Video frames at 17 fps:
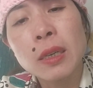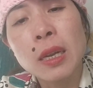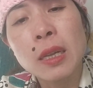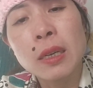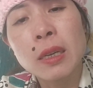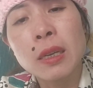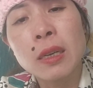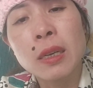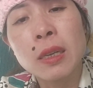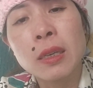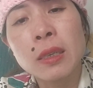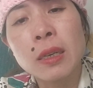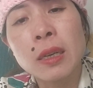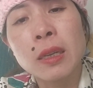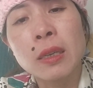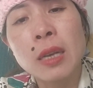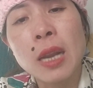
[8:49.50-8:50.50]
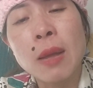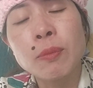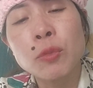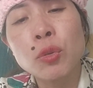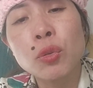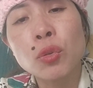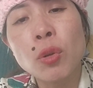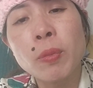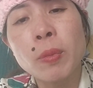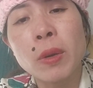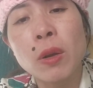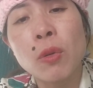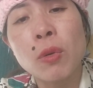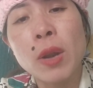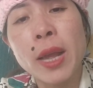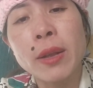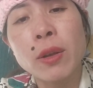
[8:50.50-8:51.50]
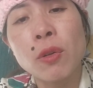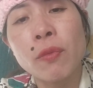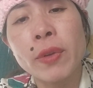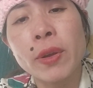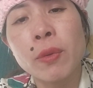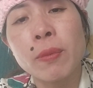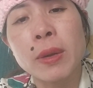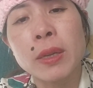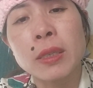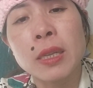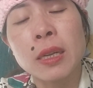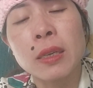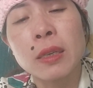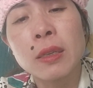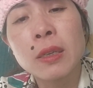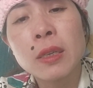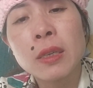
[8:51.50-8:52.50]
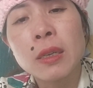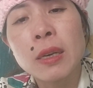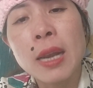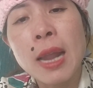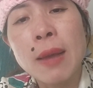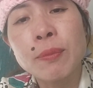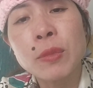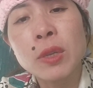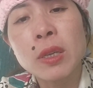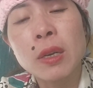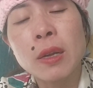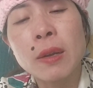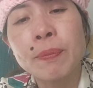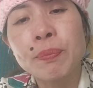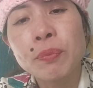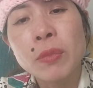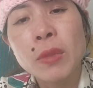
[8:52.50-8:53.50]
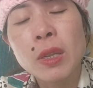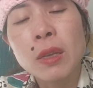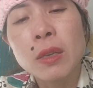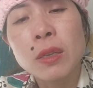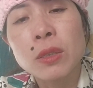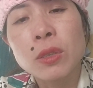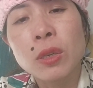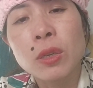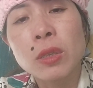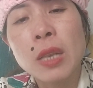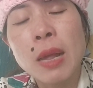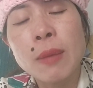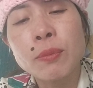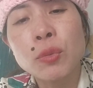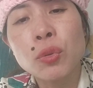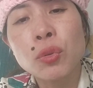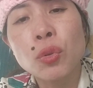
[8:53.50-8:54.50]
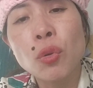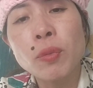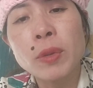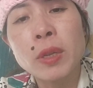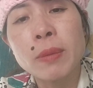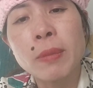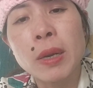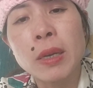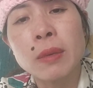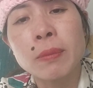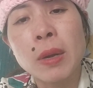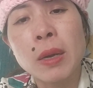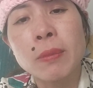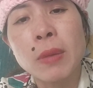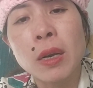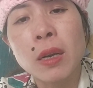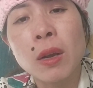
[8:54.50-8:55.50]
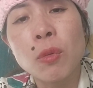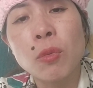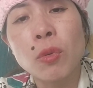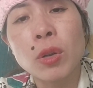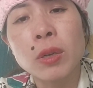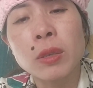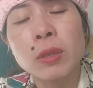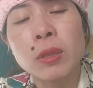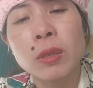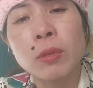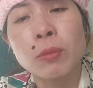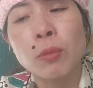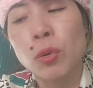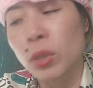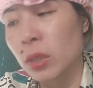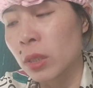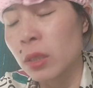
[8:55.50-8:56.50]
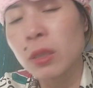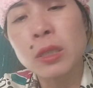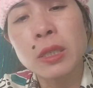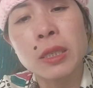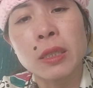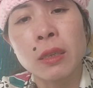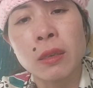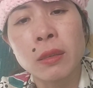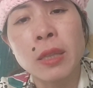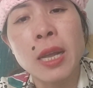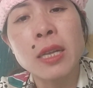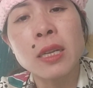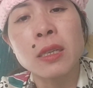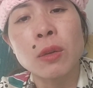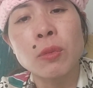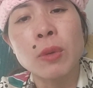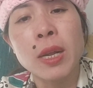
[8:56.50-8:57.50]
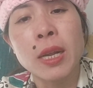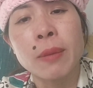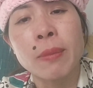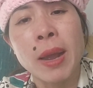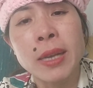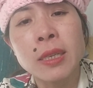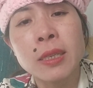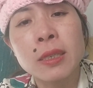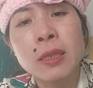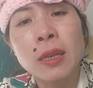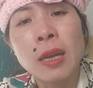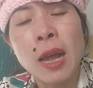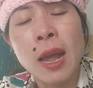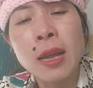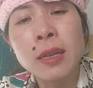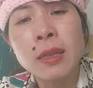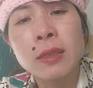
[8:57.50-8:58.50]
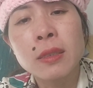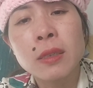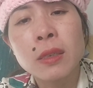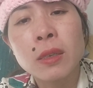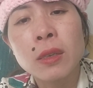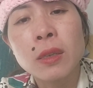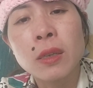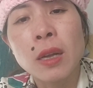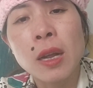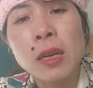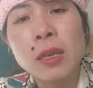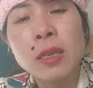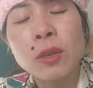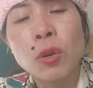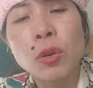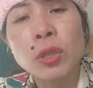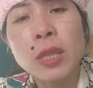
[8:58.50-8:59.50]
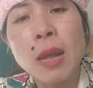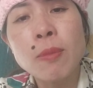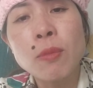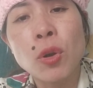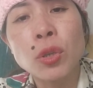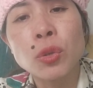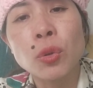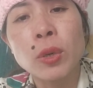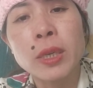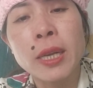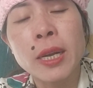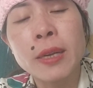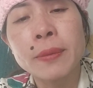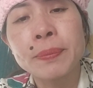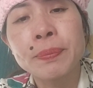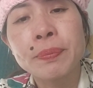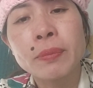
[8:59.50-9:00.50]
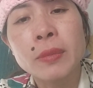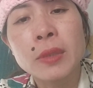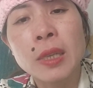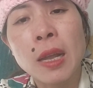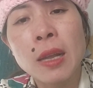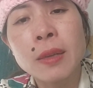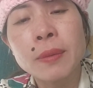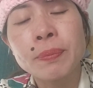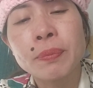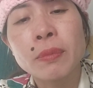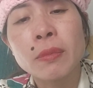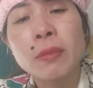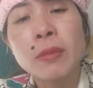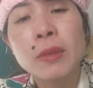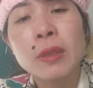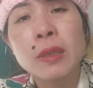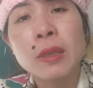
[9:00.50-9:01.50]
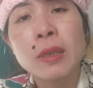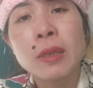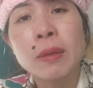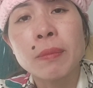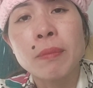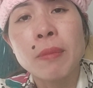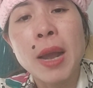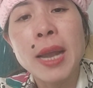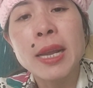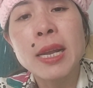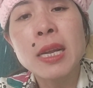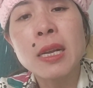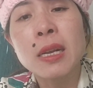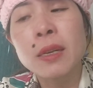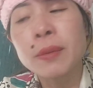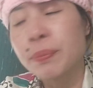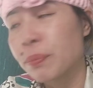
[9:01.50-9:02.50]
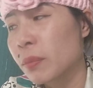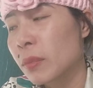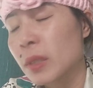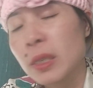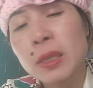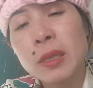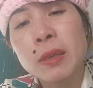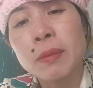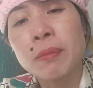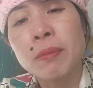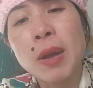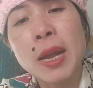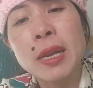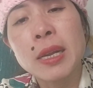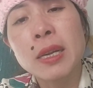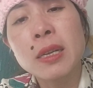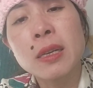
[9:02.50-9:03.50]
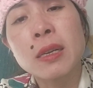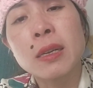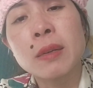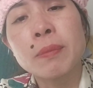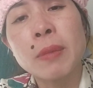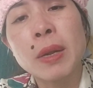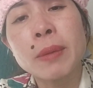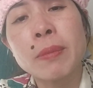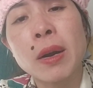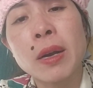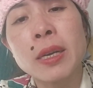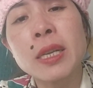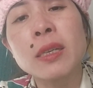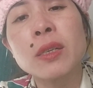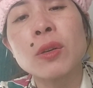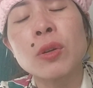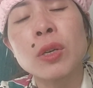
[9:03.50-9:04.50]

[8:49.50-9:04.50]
là, là, là, là làm youtube và câu like câu view mà làm như là giờ làm youtube gì mà mà mà không có một chữ gì tử tế ở trong đây là mày hả à, cái con tám mỏ chuột kia hả mày á hả mày á hả mày bợ đít